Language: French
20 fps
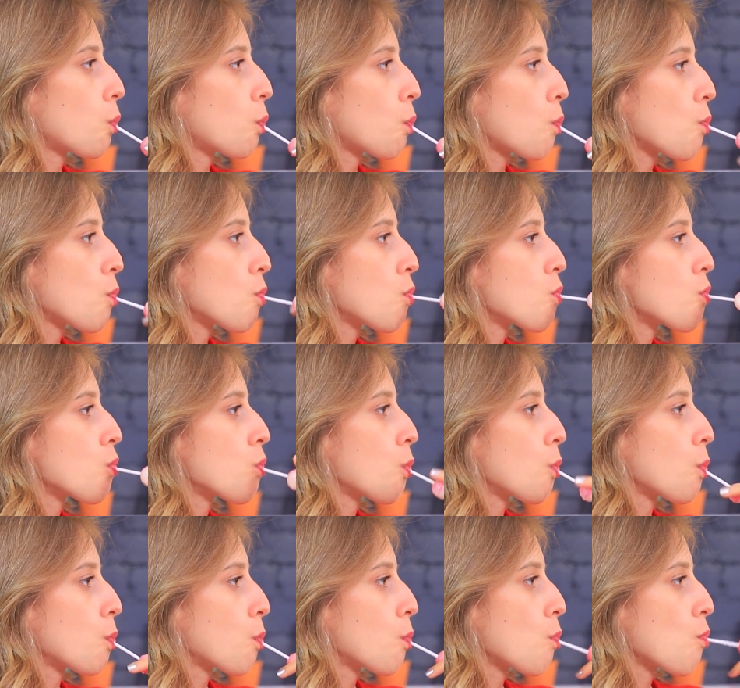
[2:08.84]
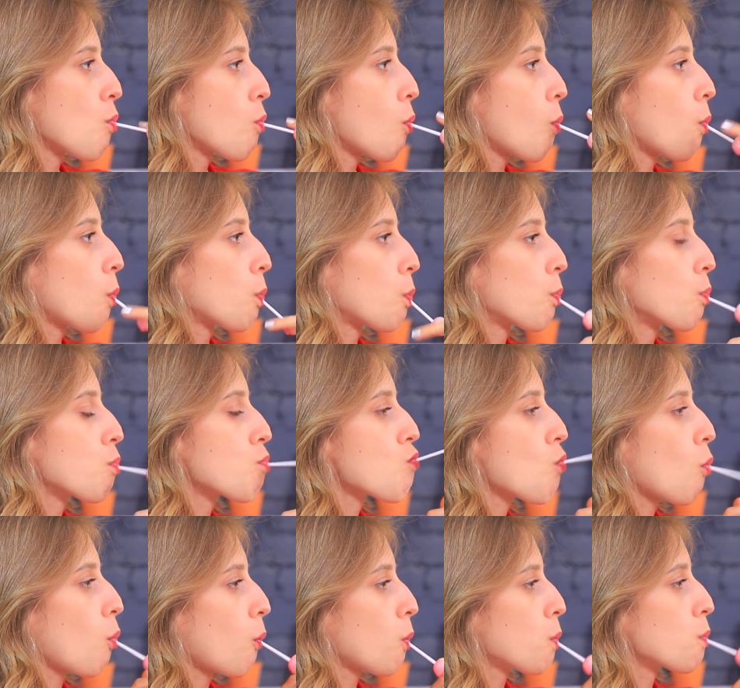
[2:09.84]
choupa choups à l'envers.
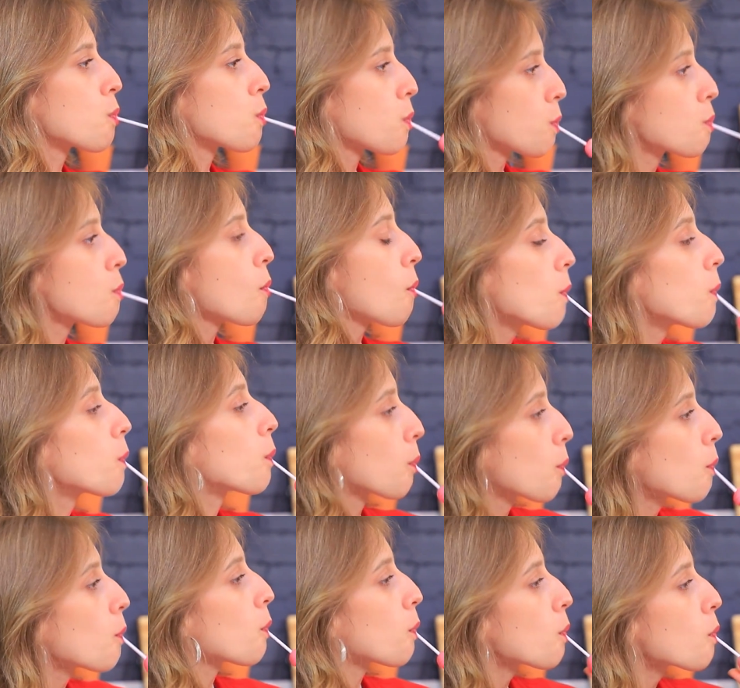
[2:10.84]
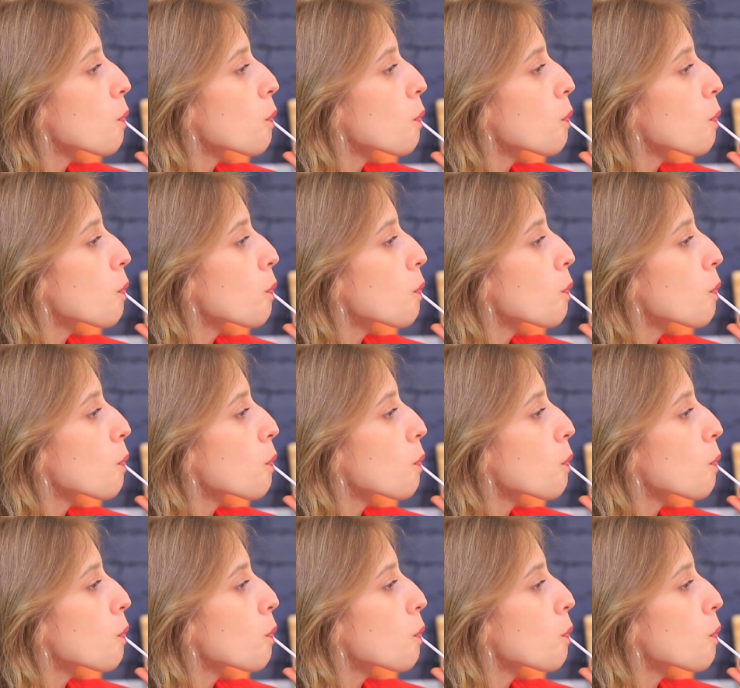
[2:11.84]
Le bâton est trop savoureux